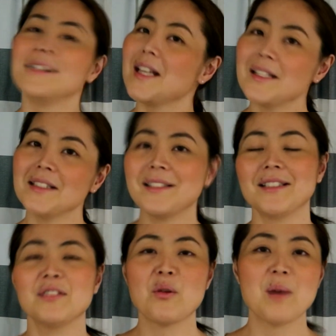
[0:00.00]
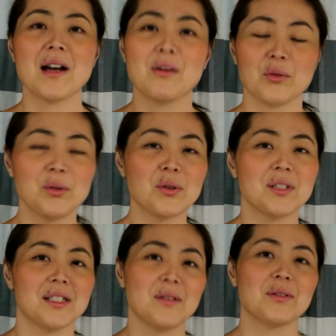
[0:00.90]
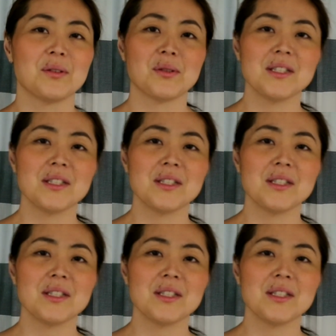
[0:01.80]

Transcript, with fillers: 前日の晩お掃除の掃